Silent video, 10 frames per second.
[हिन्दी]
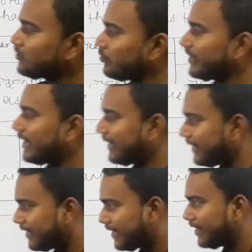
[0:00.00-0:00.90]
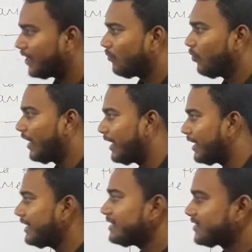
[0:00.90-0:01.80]
पहले जो मेरा हेड है वो है
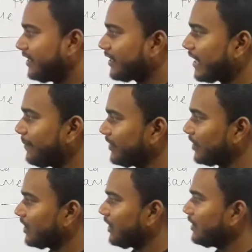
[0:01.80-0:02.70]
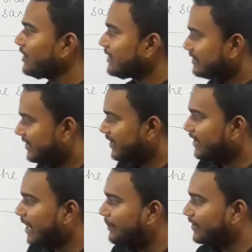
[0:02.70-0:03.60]
शेयर कैपिटल का शेयर
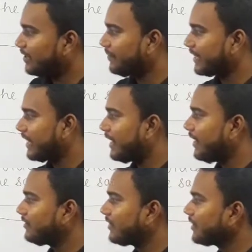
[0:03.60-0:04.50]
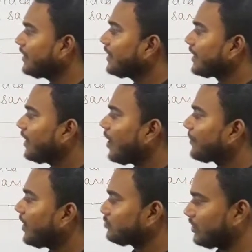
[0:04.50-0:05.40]
कैपिटल में क्या है अंडर कि
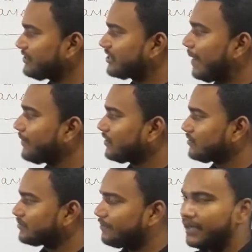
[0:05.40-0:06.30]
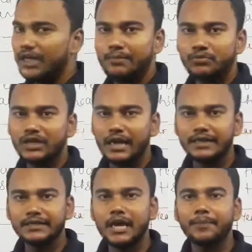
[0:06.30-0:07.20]
आपका ऑथोराइज कैपिटल सबसे पहले हम लोग दिखाएंगे
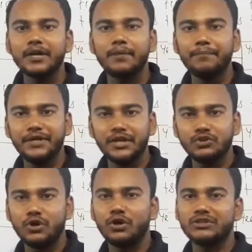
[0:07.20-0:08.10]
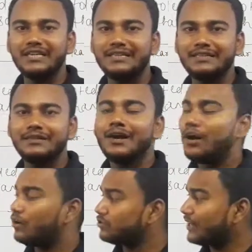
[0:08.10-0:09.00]
कि आपकी कंपनी की जो ऑथेंट
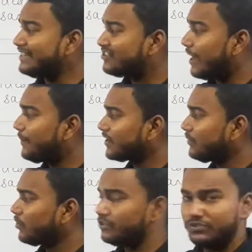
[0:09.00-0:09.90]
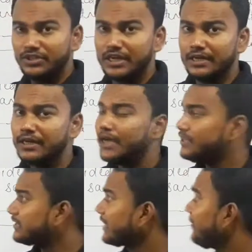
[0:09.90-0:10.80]
ऑथोराइज कैपिटल वो कितनी है
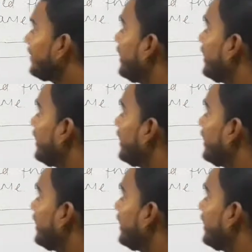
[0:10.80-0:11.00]
जैसे कि